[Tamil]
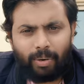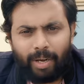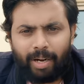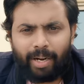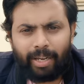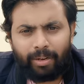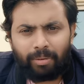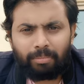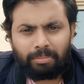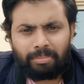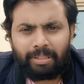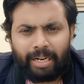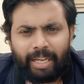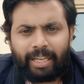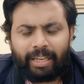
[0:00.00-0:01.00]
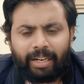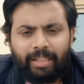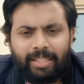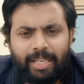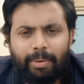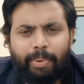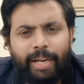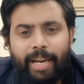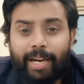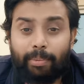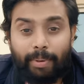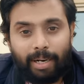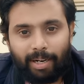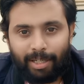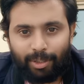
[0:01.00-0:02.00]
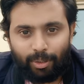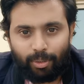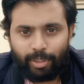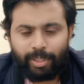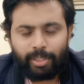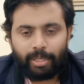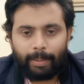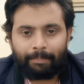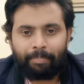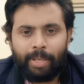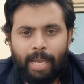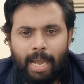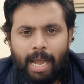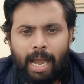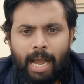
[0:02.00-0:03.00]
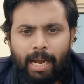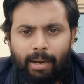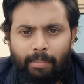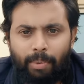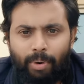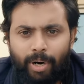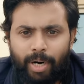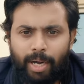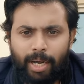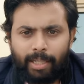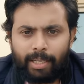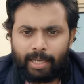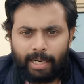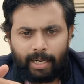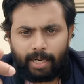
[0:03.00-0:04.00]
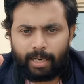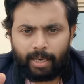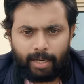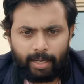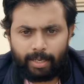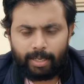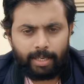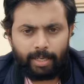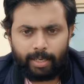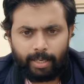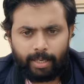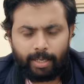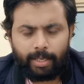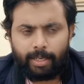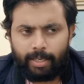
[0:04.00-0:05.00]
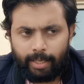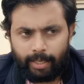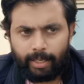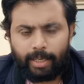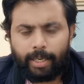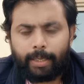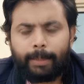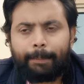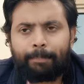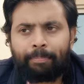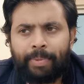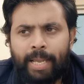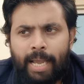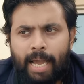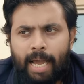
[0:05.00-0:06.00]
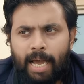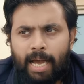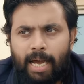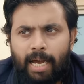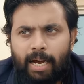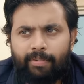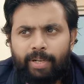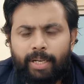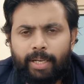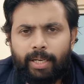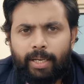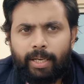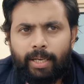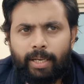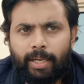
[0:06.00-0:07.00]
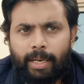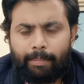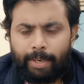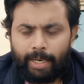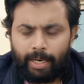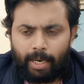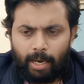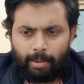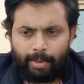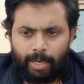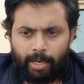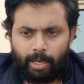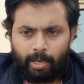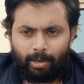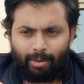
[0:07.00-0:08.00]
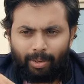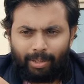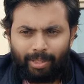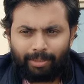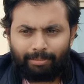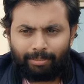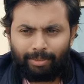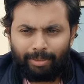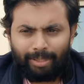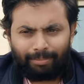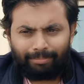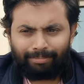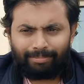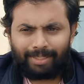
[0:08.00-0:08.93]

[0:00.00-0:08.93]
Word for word: கொடை கிடைக்கும் நினைக்கிறேன் சரி இப்போ கேட்டு பார்க்கலான்னு சொல்லிட்டு இருக்கேன் அங்கே போனேன்னா அந்த கடைக்காரர் அங்கே இருக்கார் அவர் எப்படின்னா மீன் ஒரு